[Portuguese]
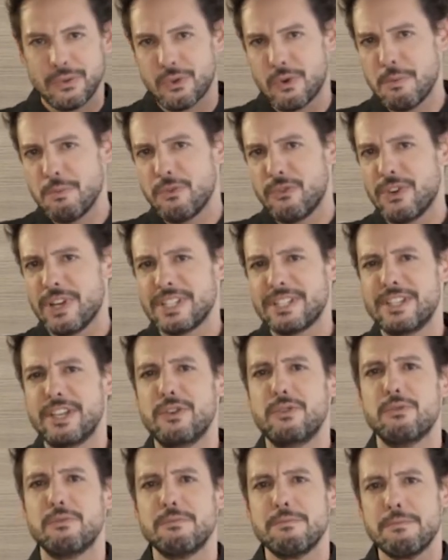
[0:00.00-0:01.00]
como
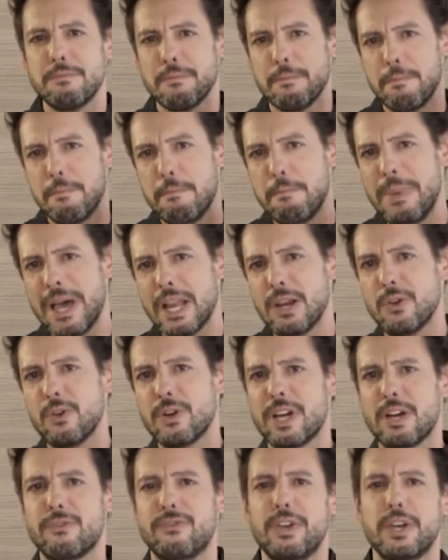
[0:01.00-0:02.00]
fazer um belo
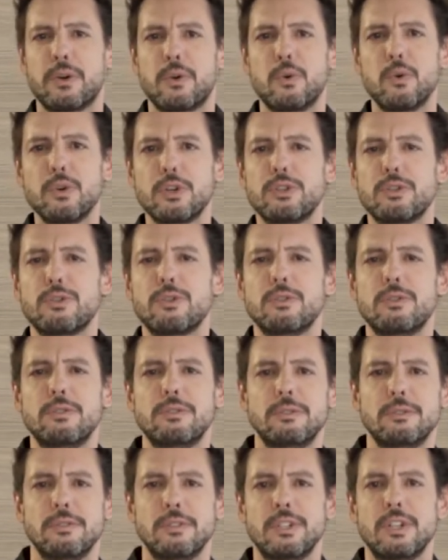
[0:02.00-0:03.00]
café
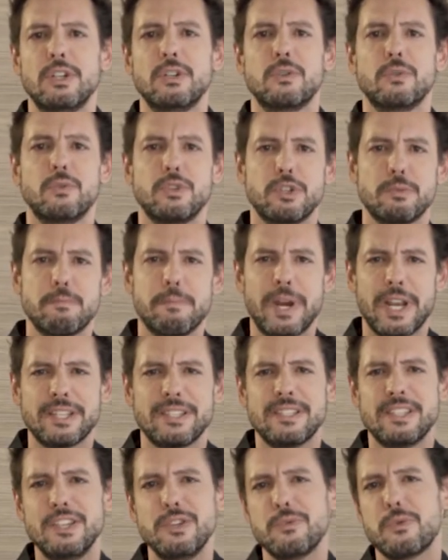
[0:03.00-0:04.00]
curto um
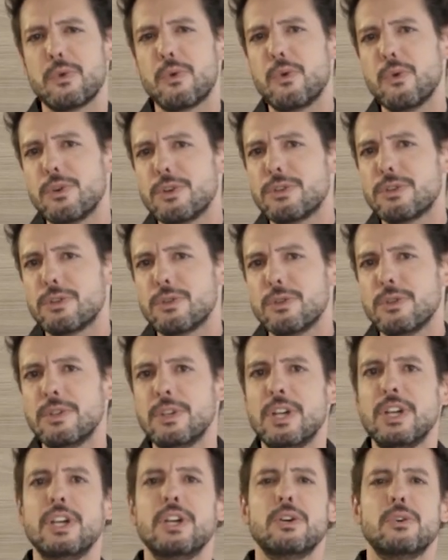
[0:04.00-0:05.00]
expressinho
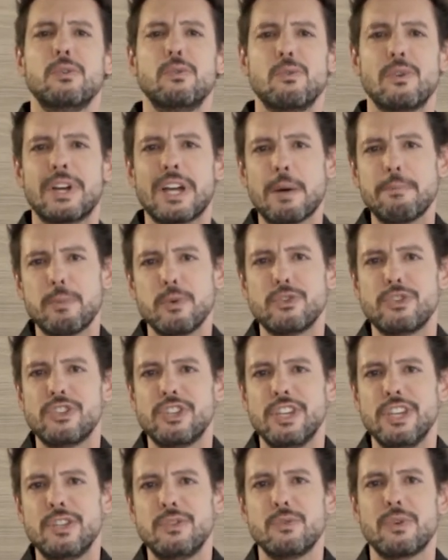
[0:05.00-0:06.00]
curto, um
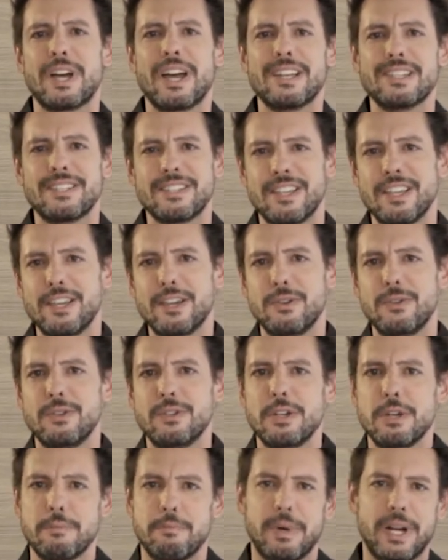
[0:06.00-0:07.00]
cappuccino
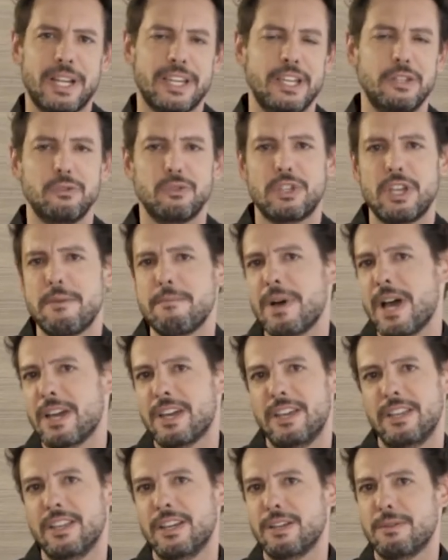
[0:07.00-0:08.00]
caseiro, para quem não tem
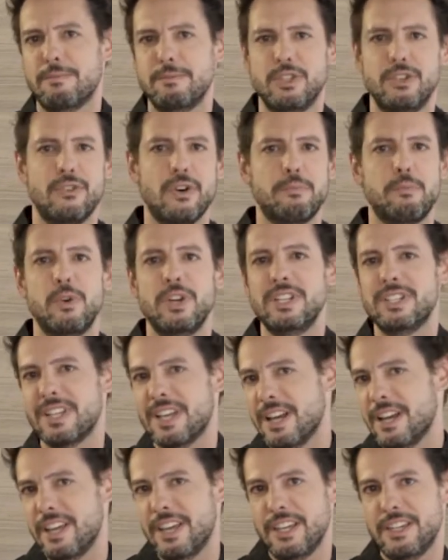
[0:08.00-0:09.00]
máquina de
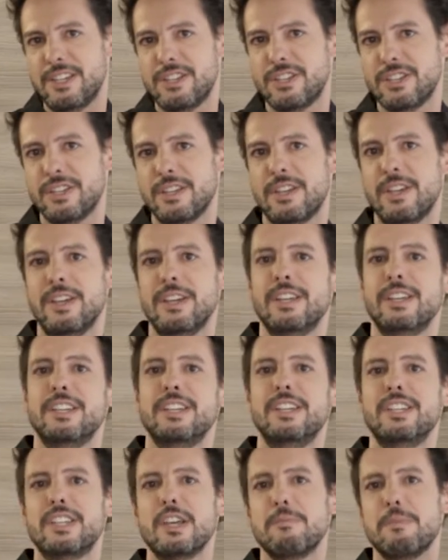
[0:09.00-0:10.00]
vaporizar leite,
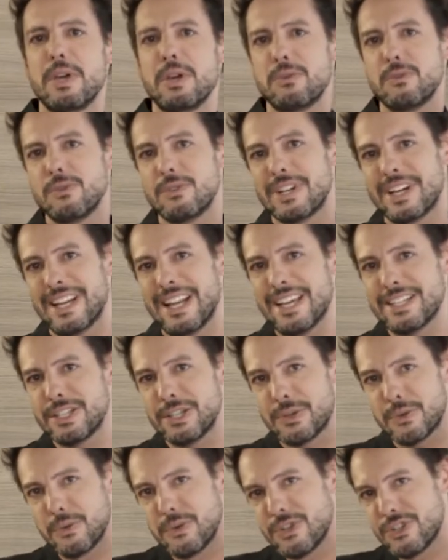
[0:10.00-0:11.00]
e também um
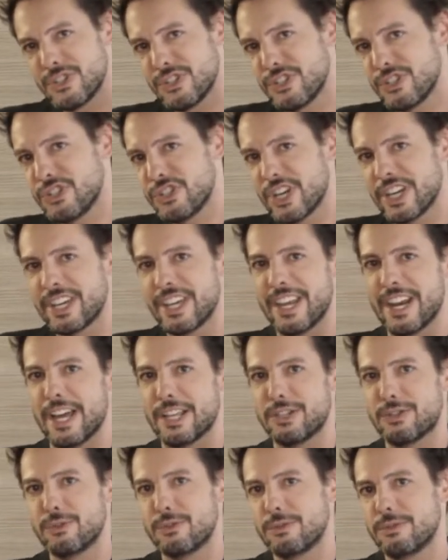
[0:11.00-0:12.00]
clássico
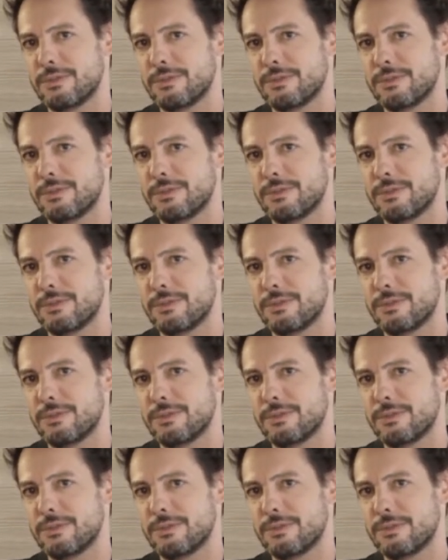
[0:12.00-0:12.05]
chequerato.